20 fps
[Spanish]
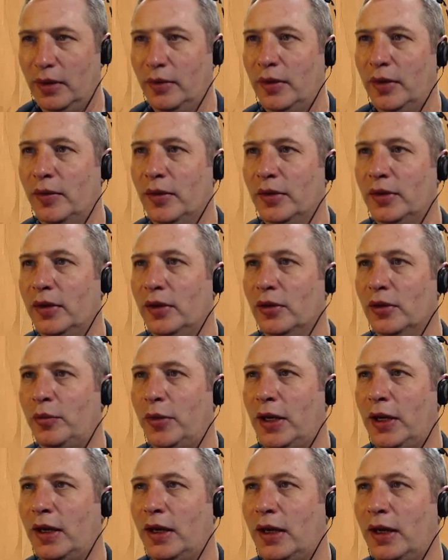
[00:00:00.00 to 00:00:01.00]
A ver, vamos a irnos
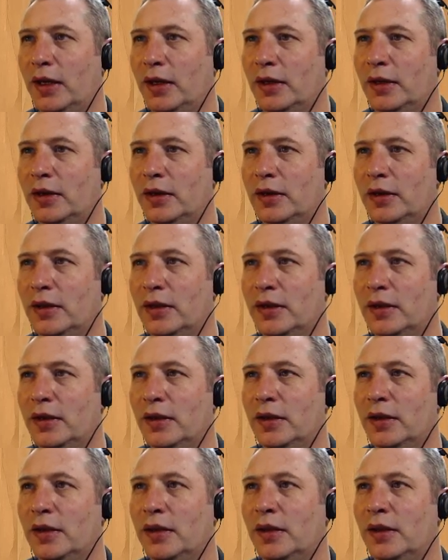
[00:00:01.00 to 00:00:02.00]
para acá.
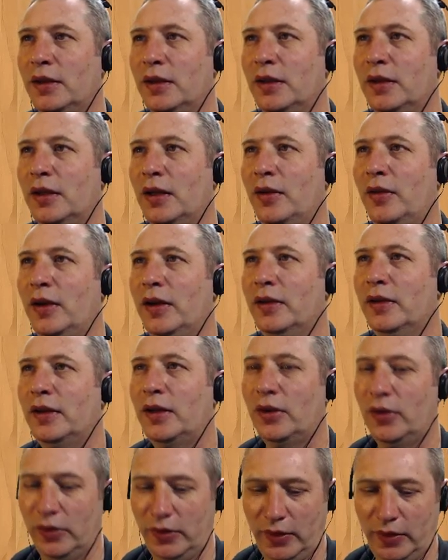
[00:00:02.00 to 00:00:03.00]
A ver,
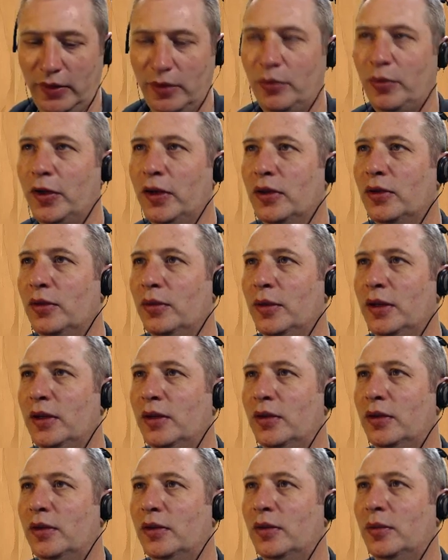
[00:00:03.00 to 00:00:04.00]
esta cosa se puede
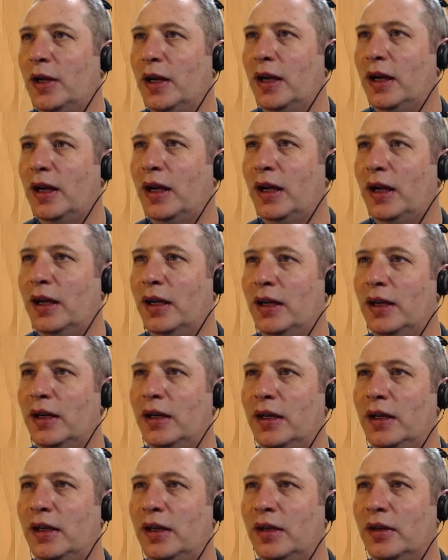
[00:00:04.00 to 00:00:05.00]
subir o
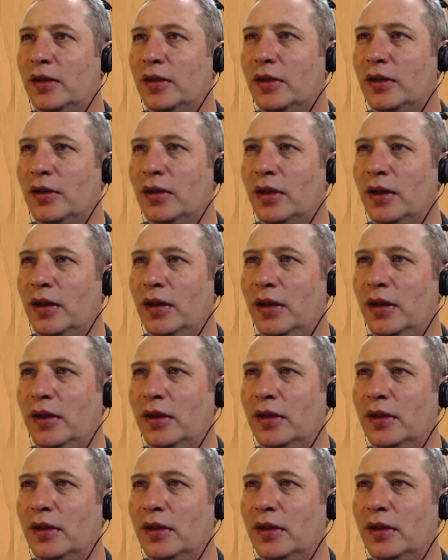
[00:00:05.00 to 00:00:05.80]
bajar. Ok.